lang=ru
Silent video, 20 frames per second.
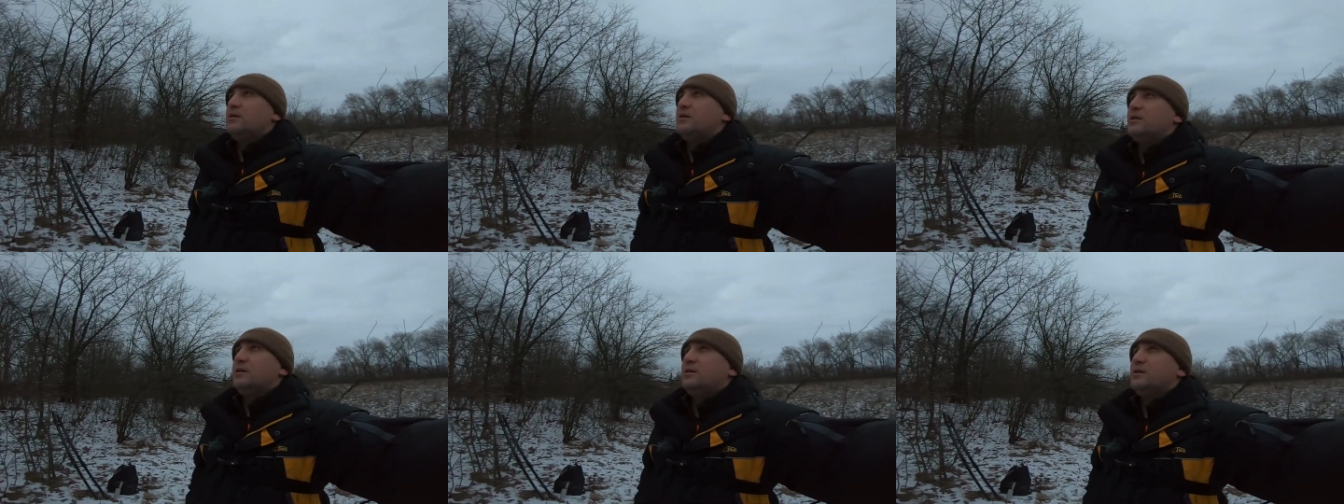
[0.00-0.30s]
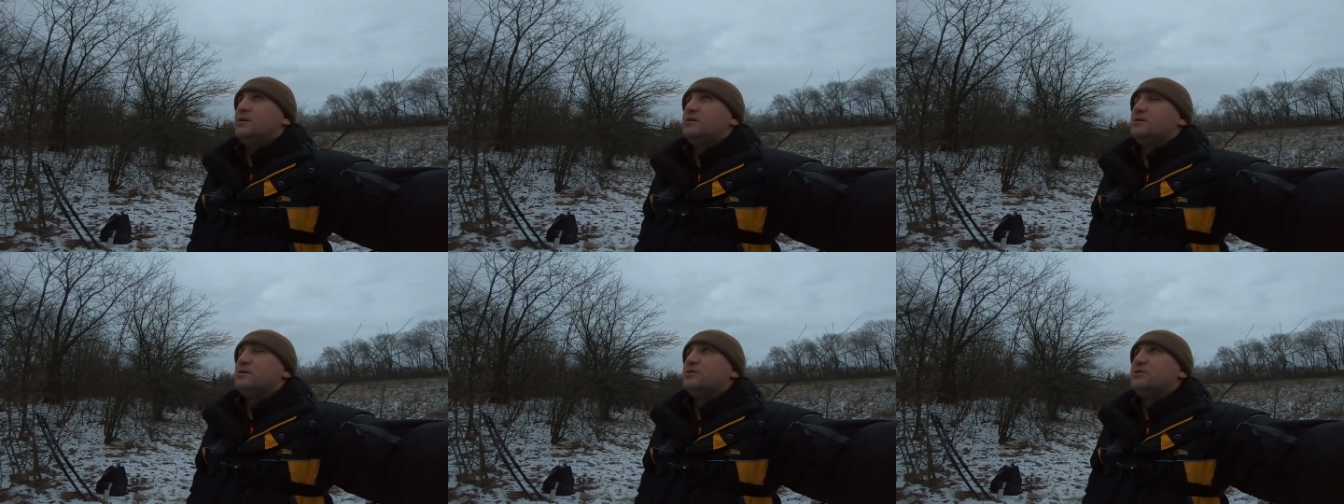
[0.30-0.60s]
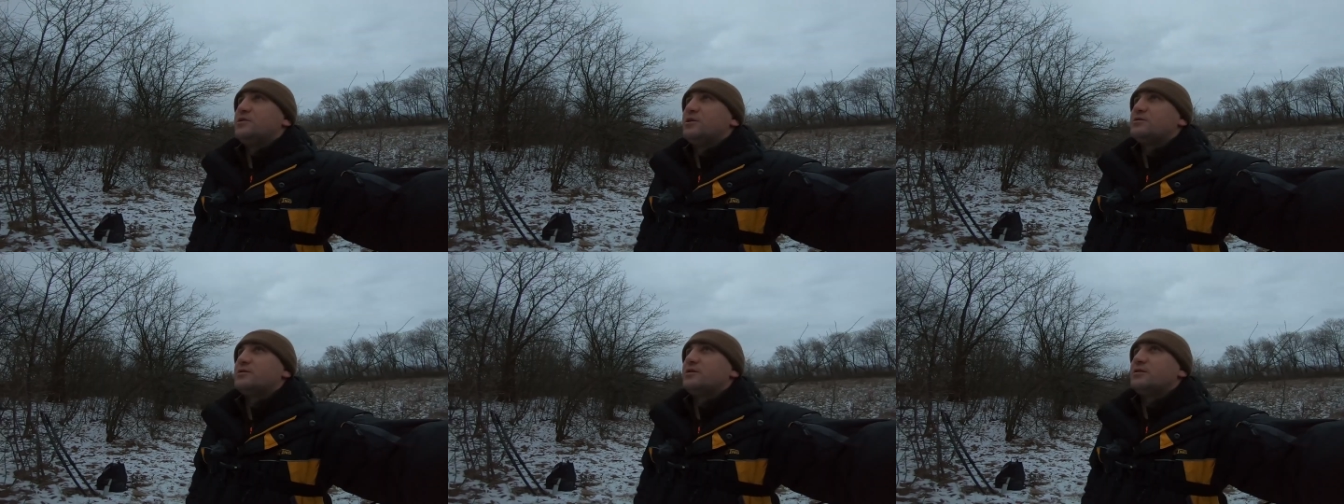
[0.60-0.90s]
И
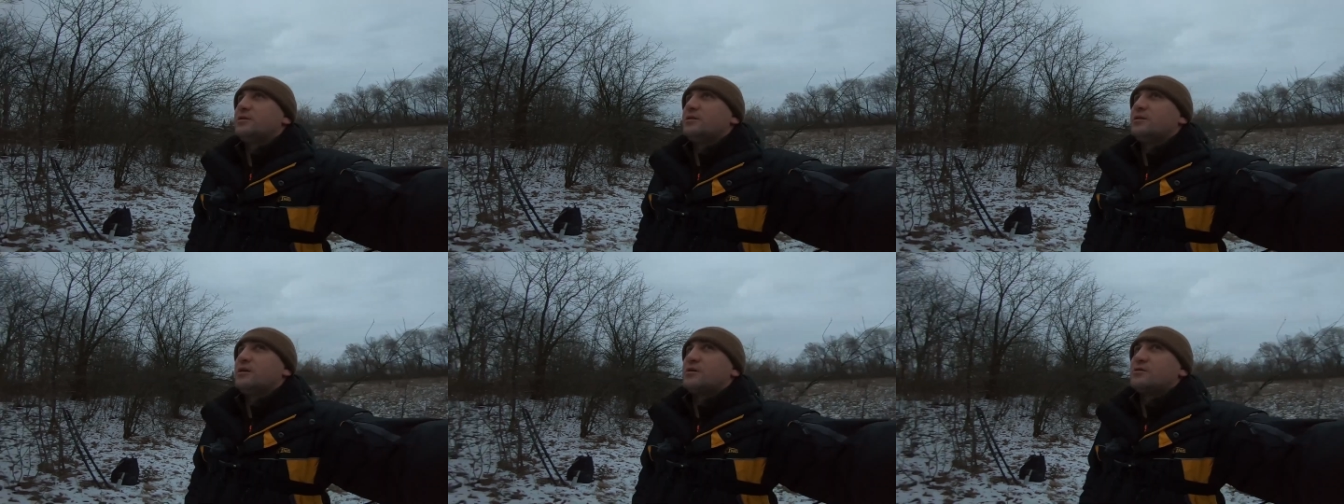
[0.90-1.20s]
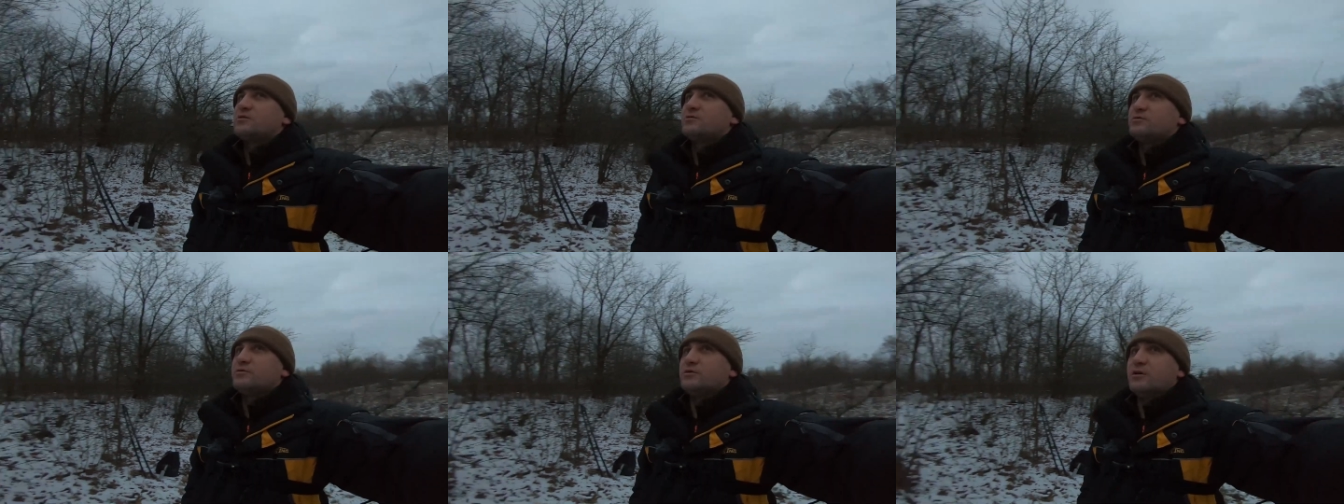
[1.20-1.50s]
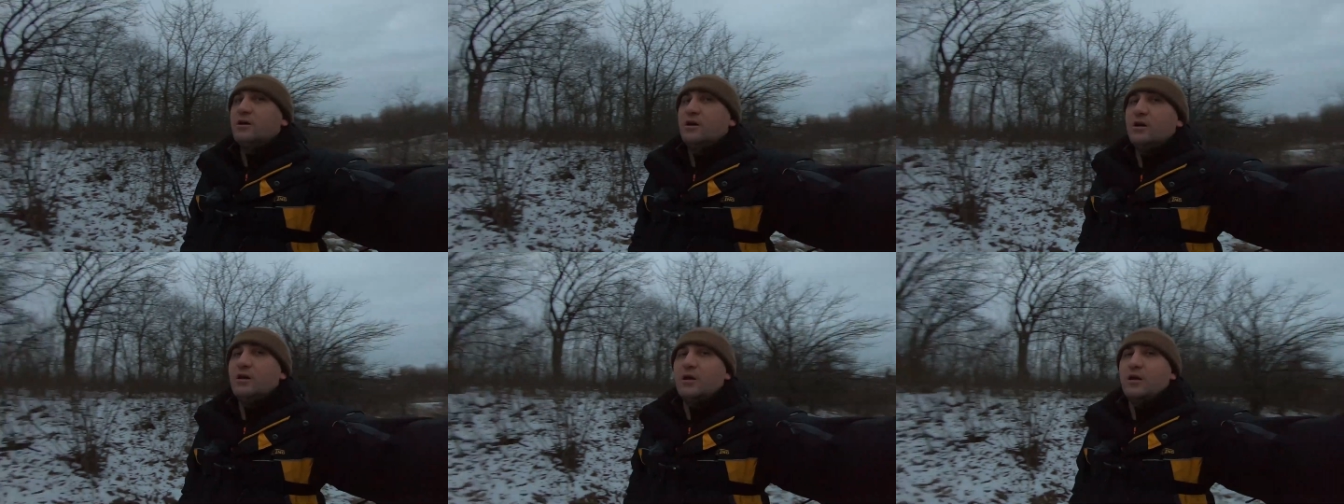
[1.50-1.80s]
сейчас я нахожусь
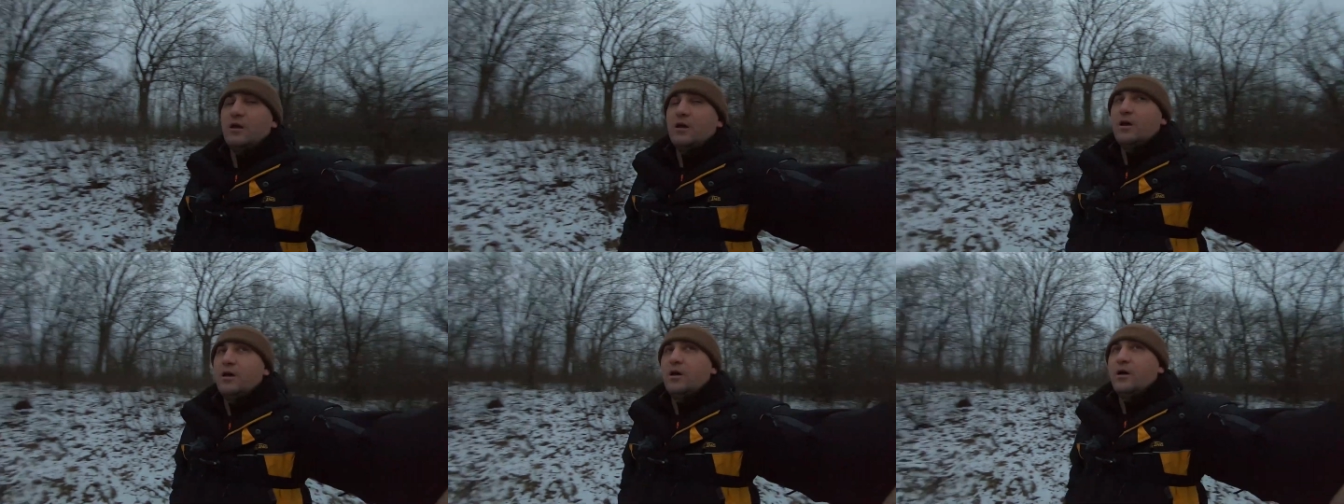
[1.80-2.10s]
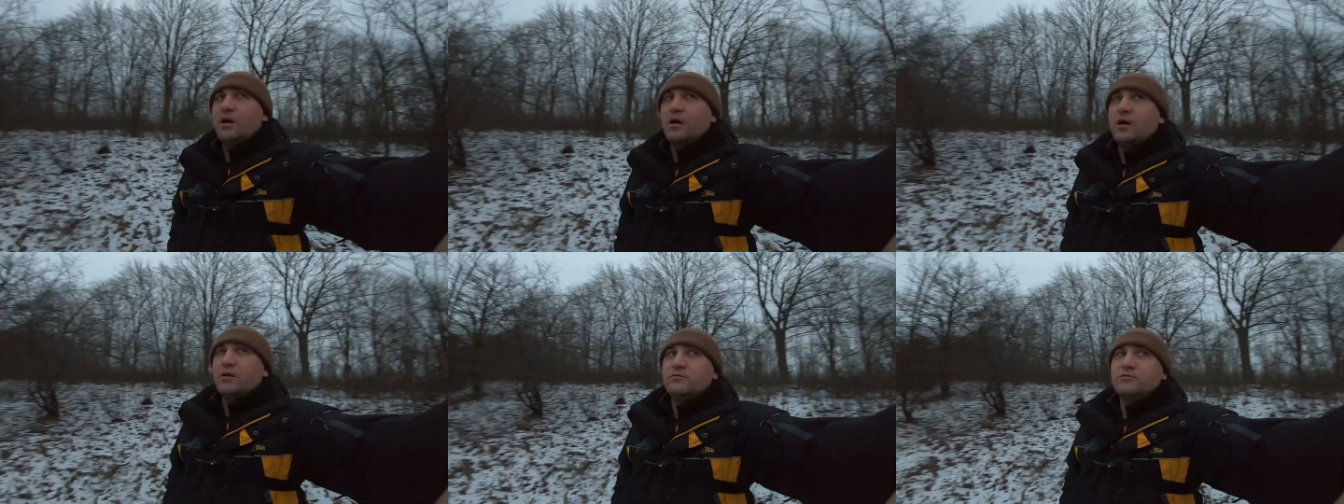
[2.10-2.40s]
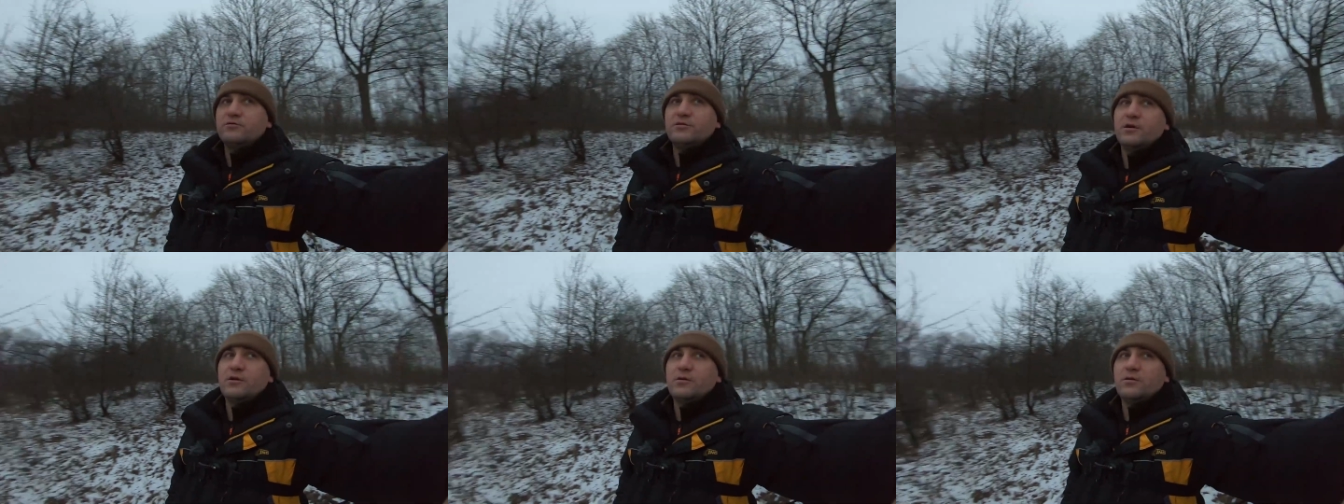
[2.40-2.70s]
а,
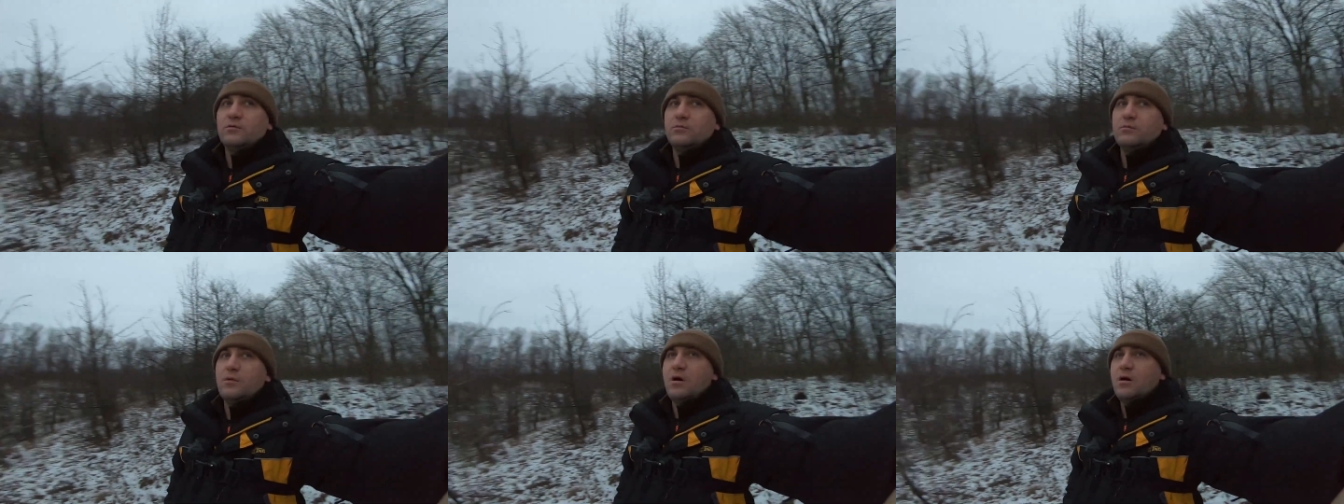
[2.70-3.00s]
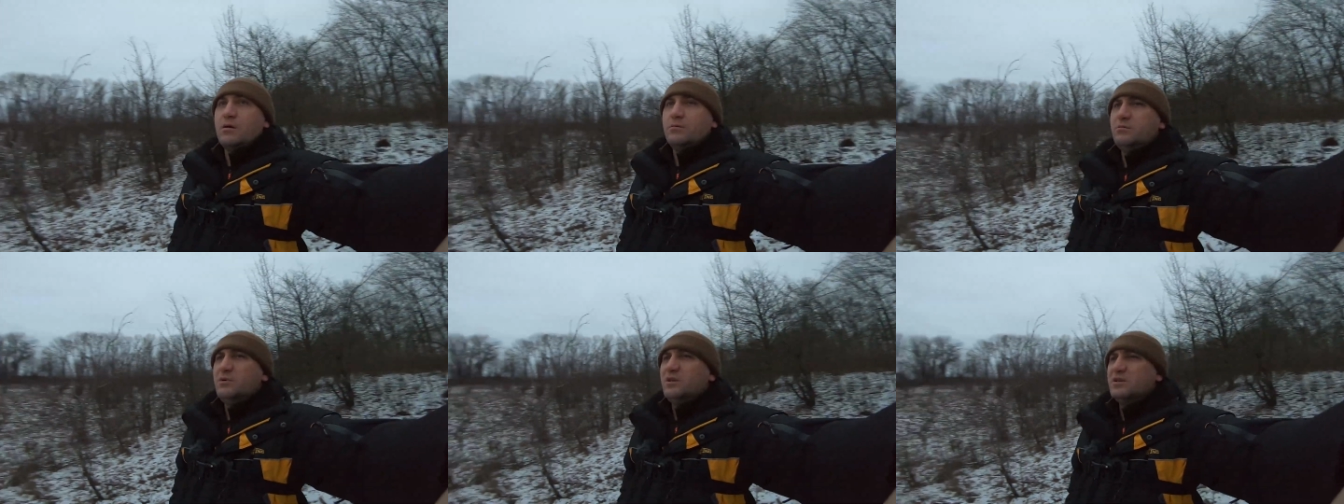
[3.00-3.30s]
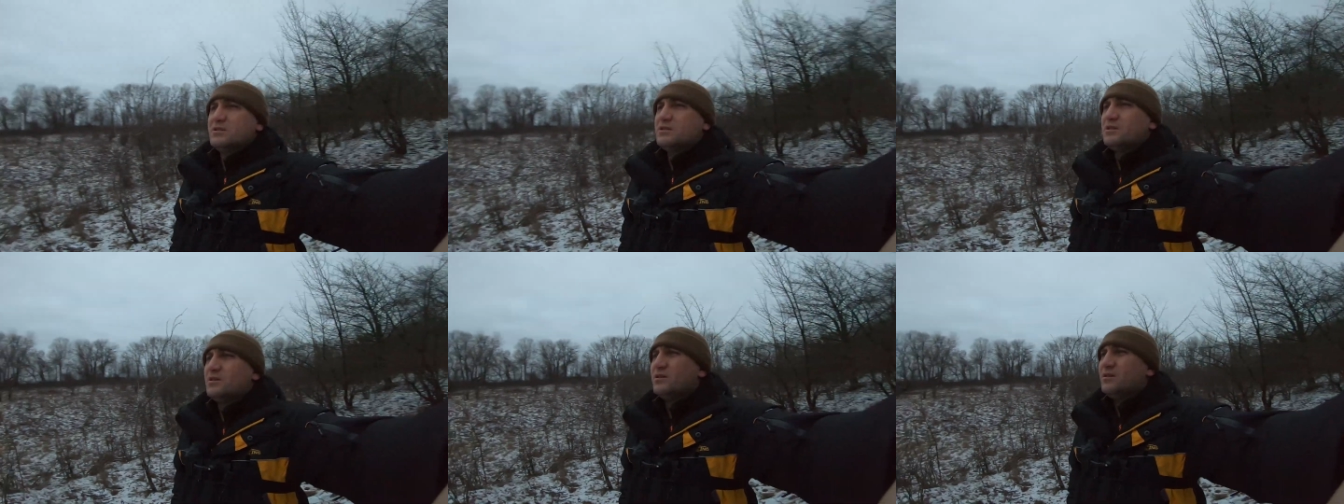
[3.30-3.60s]
вот в таком
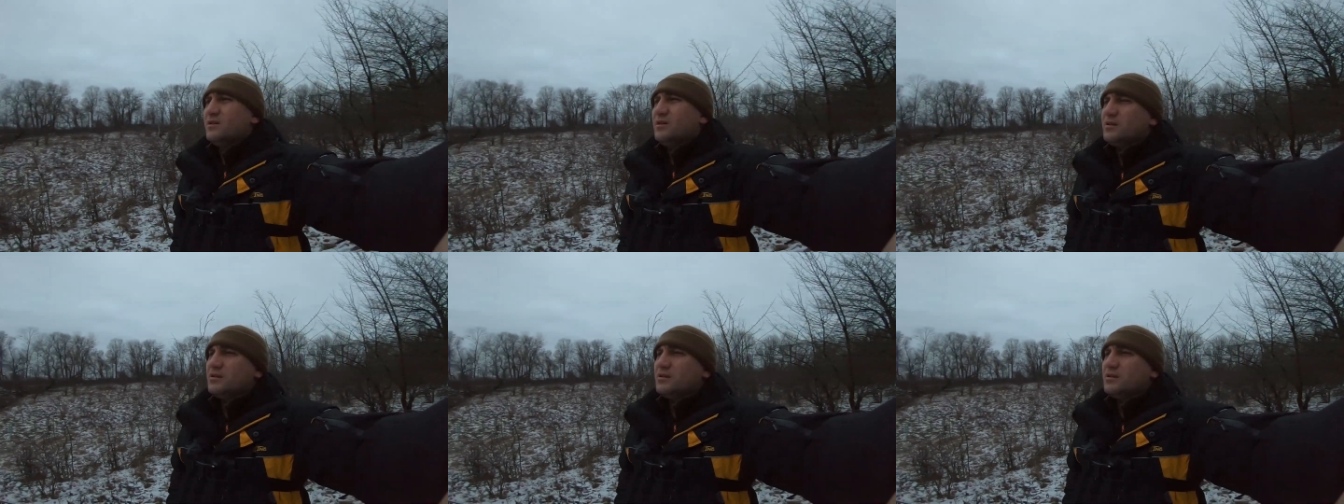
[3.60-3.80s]
месте.